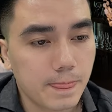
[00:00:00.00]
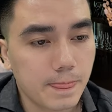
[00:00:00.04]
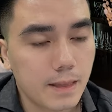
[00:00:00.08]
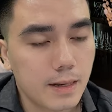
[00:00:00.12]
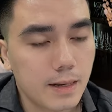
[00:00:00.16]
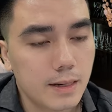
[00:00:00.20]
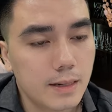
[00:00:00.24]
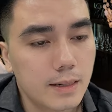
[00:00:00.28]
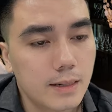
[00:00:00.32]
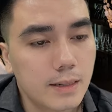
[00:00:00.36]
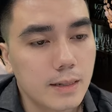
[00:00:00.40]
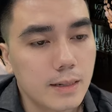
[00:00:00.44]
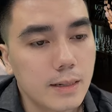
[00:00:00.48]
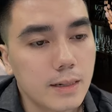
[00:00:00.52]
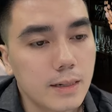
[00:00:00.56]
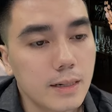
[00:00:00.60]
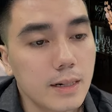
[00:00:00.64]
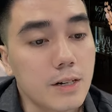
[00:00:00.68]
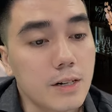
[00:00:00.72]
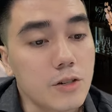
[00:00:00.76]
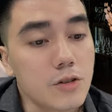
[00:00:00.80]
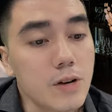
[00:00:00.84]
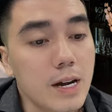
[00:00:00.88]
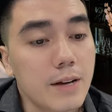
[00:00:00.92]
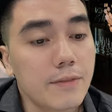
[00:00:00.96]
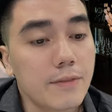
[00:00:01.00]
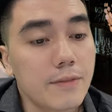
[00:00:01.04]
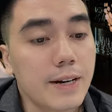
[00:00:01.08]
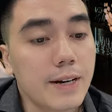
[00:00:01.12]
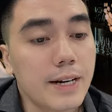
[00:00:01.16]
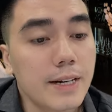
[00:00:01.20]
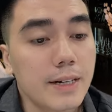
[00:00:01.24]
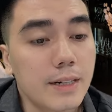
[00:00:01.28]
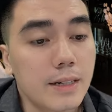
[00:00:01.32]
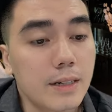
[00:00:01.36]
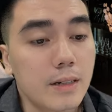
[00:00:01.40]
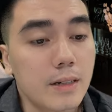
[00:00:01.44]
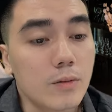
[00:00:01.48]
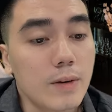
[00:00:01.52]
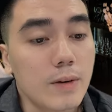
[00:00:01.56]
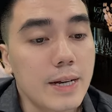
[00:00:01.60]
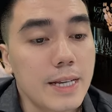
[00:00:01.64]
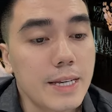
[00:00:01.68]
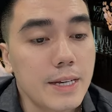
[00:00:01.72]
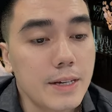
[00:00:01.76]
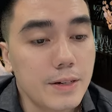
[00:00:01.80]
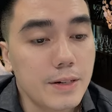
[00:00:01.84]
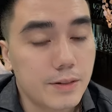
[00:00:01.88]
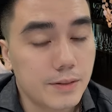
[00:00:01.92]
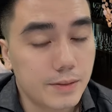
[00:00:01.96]
à. đừng cho ai vay nợ quá
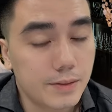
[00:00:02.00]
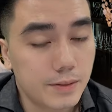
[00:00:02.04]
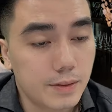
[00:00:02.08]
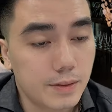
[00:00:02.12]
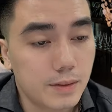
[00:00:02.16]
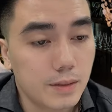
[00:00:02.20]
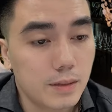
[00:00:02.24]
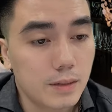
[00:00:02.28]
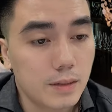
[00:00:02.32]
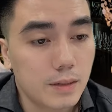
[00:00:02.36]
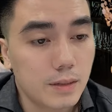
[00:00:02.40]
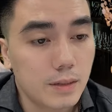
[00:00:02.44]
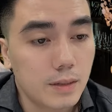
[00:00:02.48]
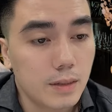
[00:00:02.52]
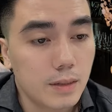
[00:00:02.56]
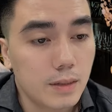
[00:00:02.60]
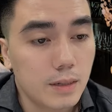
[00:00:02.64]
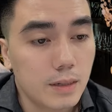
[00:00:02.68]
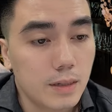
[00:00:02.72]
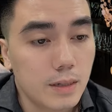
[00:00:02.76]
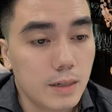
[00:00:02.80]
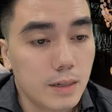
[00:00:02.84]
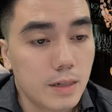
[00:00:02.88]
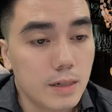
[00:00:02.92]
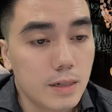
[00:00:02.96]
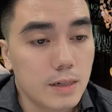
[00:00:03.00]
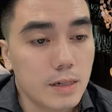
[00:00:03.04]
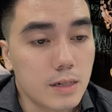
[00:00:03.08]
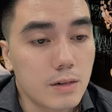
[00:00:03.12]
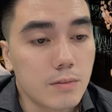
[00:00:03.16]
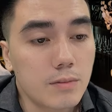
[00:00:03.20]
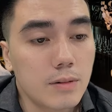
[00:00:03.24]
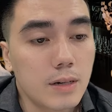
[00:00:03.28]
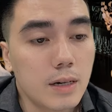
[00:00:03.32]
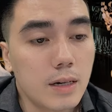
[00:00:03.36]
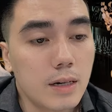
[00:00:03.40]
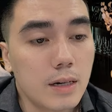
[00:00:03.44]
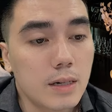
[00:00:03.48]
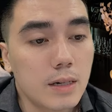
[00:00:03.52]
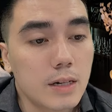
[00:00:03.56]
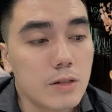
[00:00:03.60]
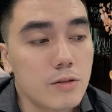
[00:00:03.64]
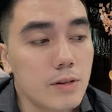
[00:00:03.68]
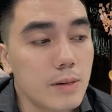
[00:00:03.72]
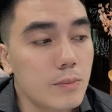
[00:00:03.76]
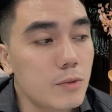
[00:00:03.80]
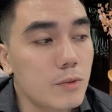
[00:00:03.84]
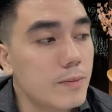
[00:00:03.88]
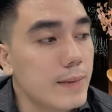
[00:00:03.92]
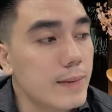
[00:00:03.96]
nhiều trong uh, kinh
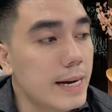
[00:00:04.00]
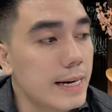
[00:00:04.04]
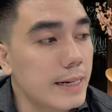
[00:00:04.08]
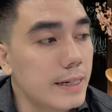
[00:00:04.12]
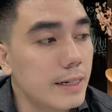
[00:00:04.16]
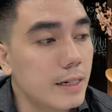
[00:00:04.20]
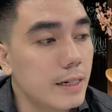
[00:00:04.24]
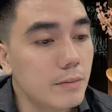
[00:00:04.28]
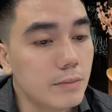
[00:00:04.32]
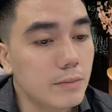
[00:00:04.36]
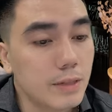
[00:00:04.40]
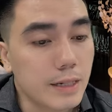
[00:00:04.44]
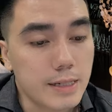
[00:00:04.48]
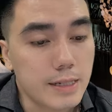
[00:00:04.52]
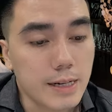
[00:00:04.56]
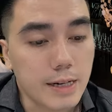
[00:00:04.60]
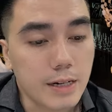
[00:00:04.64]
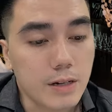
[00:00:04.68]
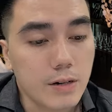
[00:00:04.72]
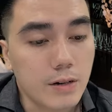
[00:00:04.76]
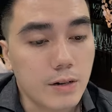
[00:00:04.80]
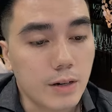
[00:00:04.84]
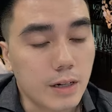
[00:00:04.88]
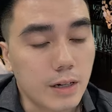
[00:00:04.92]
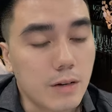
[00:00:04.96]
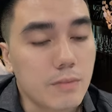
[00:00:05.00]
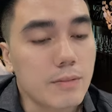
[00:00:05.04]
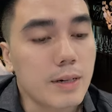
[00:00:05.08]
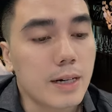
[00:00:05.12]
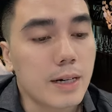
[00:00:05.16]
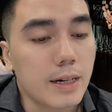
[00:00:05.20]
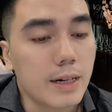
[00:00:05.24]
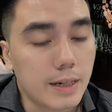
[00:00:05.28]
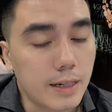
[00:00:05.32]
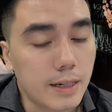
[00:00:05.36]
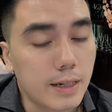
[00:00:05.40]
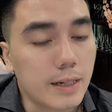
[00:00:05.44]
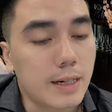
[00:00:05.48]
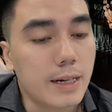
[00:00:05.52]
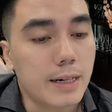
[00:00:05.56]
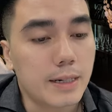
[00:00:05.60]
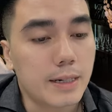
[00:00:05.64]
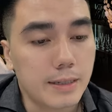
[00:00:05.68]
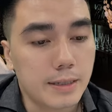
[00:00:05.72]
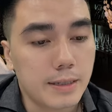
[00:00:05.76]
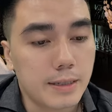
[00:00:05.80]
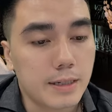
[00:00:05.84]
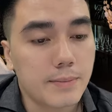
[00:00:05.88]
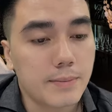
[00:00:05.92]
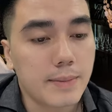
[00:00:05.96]
doanh buôn bán thì không thể tránh khỏi công nợ nợ nần
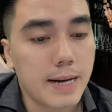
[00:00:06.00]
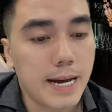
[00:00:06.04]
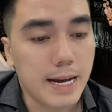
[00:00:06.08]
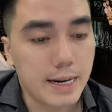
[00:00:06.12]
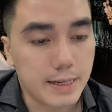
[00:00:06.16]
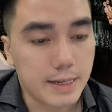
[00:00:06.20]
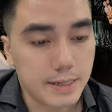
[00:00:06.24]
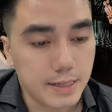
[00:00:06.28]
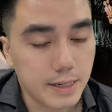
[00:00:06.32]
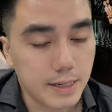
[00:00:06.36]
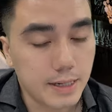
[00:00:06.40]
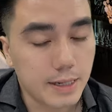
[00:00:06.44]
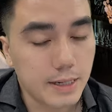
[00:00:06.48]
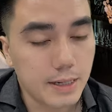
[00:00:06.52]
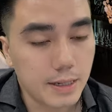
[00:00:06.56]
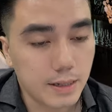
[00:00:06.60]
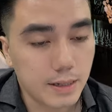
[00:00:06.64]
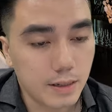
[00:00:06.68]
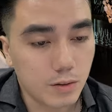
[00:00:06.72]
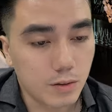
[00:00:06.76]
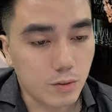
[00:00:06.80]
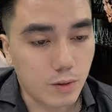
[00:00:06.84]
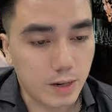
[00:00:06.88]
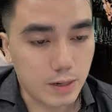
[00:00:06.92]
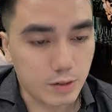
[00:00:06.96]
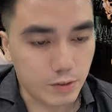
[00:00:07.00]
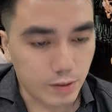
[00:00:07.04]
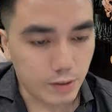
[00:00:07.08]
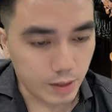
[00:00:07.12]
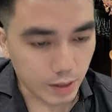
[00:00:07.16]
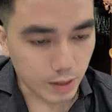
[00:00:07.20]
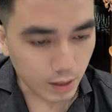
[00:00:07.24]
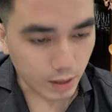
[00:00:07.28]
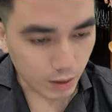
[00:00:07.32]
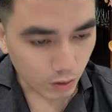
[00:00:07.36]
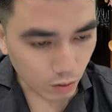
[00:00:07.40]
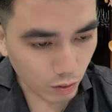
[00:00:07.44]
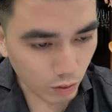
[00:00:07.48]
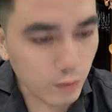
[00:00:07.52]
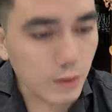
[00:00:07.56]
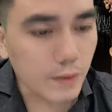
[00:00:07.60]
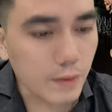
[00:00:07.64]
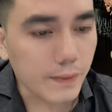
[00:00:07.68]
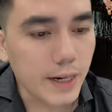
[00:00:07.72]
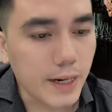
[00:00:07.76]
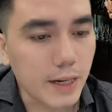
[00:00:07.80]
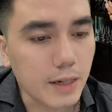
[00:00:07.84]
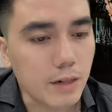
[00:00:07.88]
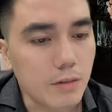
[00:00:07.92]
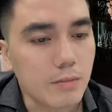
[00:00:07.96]
nhưng mà hạn chế quán xuyến thật tốt về
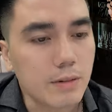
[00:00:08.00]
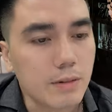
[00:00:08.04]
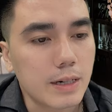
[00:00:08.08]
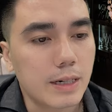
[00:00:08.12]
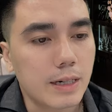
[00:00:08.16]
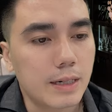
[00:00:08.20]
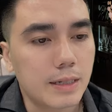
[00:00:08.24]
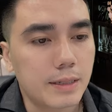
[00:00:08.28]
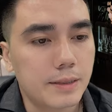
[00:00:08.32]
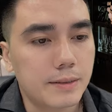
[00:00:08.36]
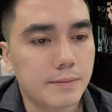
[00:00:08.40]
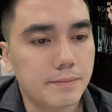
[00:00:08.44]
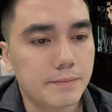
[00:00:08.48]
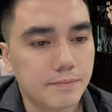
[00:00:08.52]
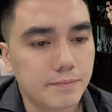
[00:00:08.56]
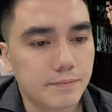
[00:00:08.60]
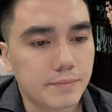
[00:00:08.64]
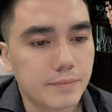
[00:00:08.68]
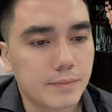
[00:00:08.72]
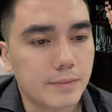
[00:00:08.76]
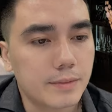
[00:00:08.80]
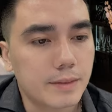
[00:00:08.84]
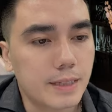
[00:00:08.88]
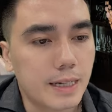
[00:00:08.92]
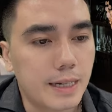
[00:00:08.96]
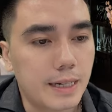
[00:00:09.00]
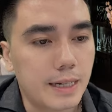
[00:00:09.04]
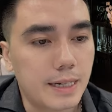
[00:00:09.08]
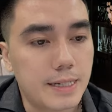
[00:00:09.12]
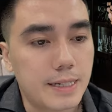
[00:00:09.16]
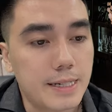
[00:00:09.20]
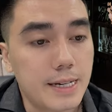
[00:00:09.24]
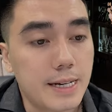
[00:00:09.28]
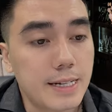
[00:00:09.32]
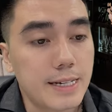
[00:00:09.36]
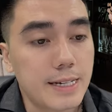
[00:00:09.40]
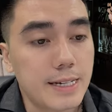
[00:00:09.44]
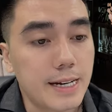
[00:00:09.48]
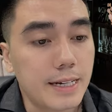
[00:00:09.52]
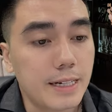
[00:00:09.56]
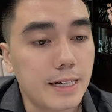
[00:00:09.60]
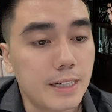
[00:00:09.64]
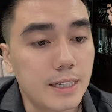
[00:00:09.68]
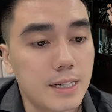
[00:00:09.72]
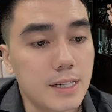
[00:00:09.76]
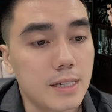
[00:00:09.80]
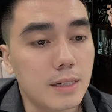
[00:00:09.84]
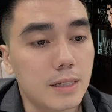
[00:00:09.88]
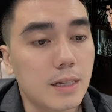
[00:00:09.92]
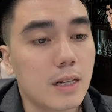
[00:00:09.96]
vấn đề công nợ thì sẽ tránh được dạ.
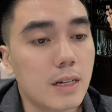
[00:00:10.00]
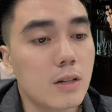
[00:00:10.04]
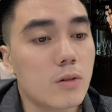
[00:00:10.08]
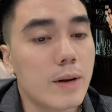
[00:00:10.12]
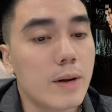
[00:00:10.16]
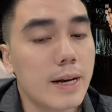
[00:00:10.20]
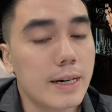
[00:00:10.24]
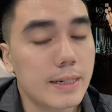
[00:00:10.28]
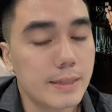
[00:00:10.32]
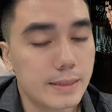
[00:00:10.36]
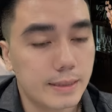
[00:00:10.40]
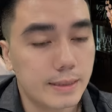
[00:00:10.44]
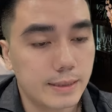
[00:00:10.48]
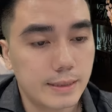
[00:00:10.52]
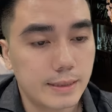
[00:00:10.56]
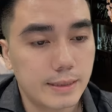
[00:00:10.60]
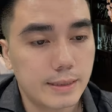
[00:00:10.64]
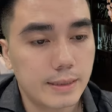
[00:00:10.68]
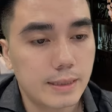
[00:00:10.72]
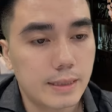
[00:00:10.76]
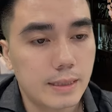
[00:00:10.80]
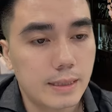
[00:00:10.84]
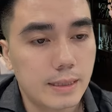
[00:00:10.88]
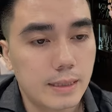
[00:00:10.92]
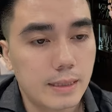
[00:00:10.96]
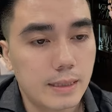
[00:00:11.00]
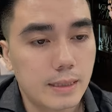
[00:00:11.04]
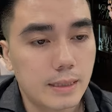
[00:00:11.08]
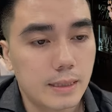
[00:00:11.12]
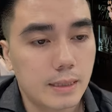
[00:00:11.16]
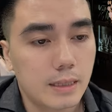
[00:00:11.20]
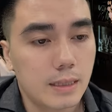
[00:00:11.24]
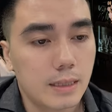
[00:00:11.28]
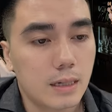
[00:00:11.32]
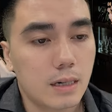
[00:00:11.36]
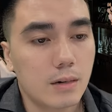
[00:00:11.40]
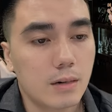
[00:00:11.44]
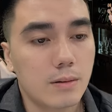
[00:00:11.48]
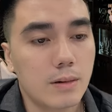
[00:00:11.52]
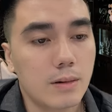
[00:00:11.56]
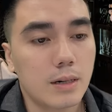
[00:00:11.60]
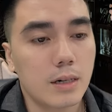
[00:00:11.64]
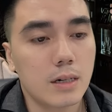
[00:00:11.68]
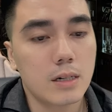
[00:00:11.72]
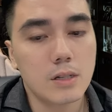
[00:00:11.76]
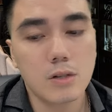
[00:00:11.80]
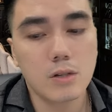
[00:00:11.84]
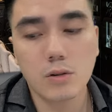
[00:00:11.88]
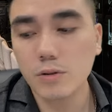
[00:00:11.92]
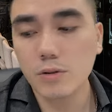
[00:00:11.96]
cái sự thất thoát không là
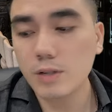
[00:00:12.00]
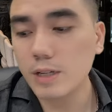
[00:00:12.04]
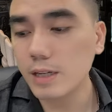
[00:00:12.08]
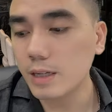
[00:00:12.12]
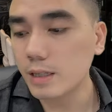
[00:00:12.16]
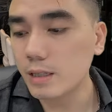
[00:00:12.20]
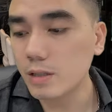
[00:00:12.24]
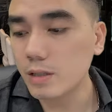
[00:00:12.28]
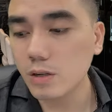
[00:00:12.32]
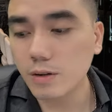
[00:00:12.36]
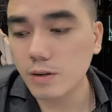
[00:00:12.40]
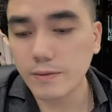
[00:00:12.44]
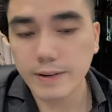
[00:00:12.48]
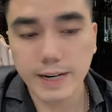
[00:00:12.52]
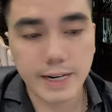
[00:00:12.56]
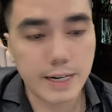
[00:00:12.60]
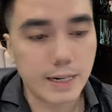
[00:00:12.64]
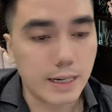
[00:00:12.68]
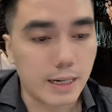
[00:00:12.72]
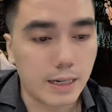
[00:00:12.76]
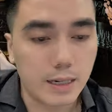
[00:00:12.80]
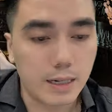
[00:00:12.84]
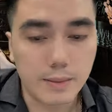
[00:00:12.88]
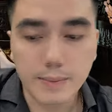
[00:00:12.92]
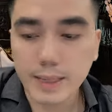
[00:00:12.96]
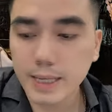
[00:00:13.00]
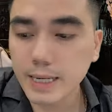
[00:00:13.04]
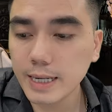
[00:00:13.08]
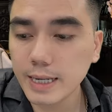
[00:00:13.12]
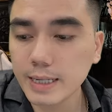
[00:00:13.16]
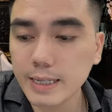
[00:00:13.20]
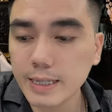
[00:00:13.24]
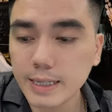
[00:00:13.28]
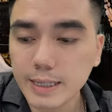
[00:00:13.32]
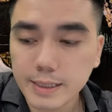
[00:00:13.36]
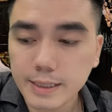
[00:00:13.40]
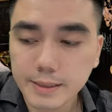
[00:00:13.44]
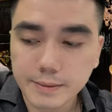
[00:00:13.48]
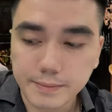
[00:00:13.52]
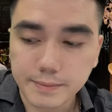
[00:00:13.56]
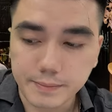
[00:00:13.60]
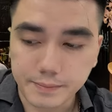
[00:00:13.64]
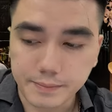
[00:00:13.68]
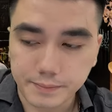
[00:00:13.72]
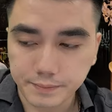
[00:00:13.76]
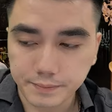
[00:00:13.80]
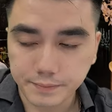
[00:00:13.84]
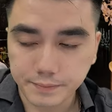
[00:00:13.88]
cứ số chị cứ cho vay nợ nó mất hết đấy ừ.